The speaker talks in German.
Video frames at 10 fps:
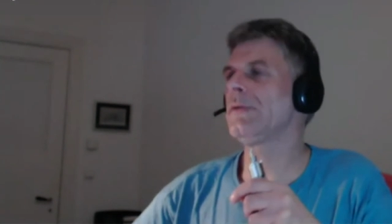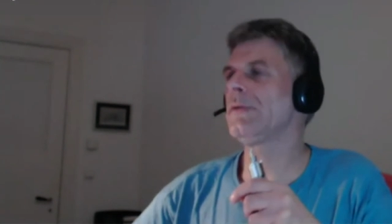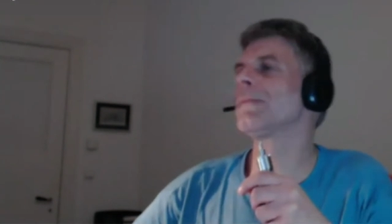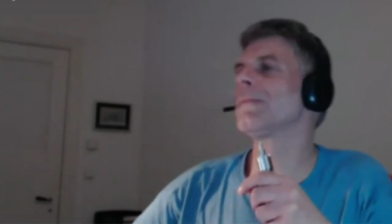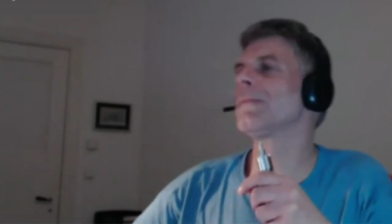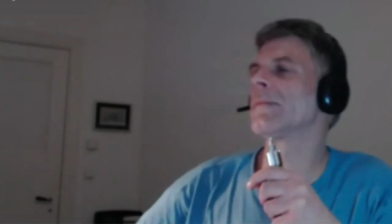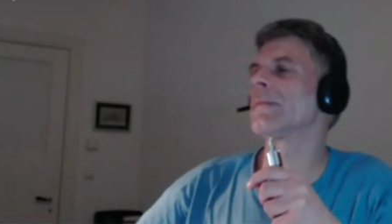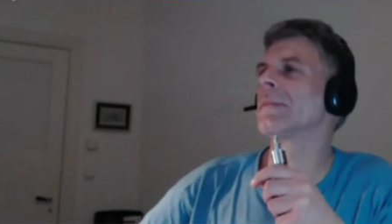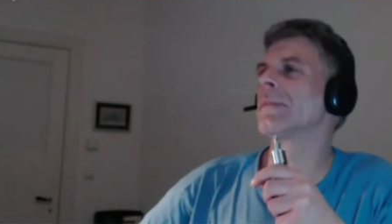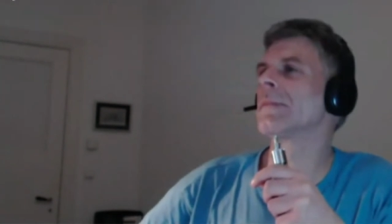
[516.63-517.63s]
Genau.
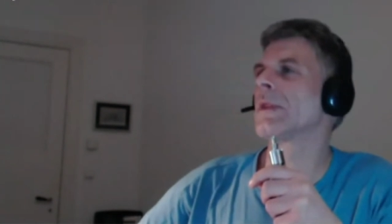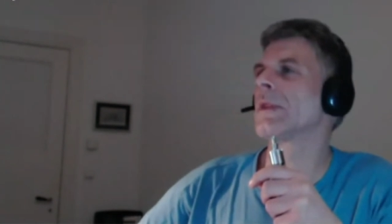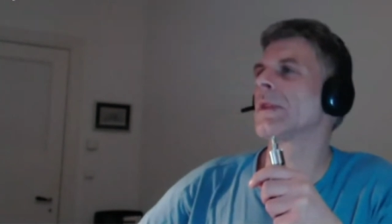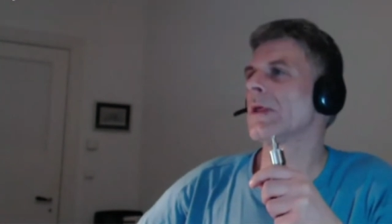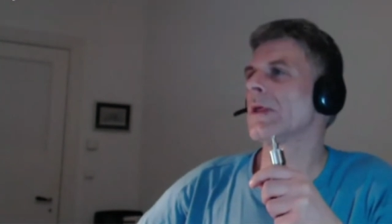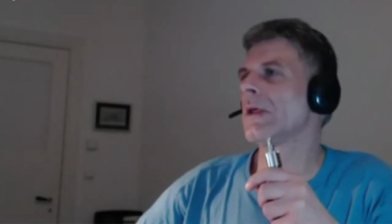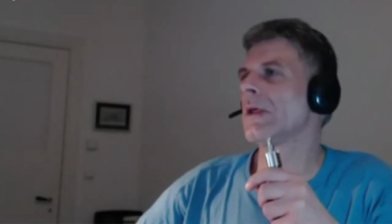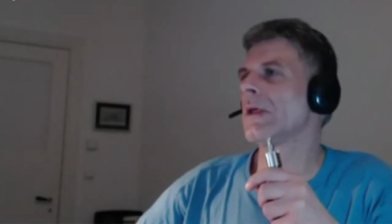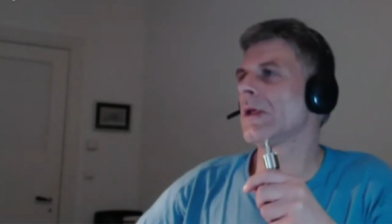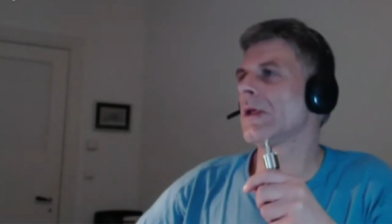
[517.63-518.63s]

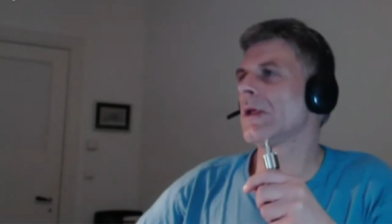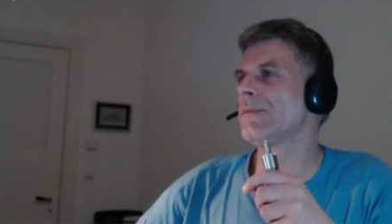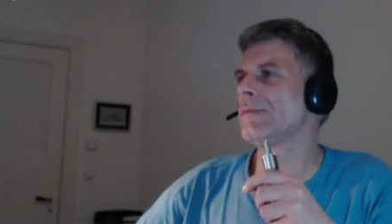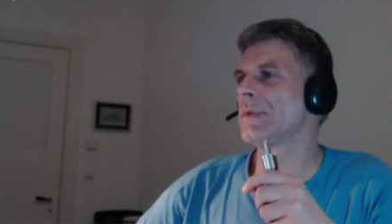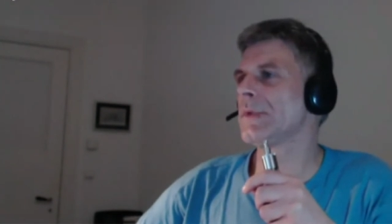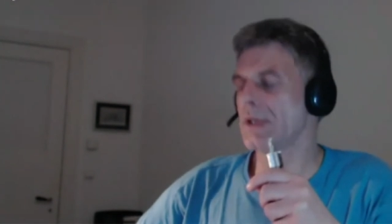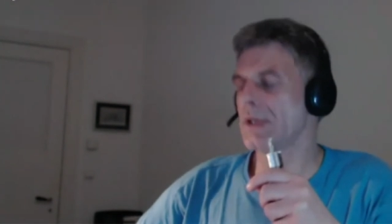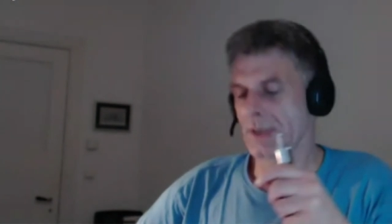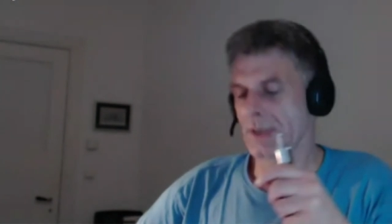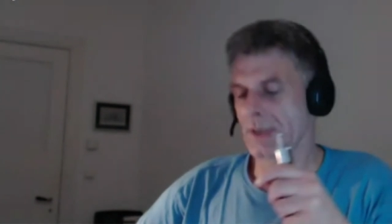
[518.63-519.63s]
Ja. Pass also
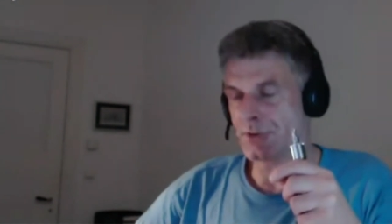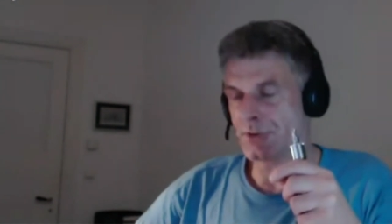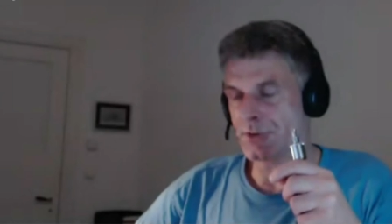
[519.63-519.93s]
nochmal ganz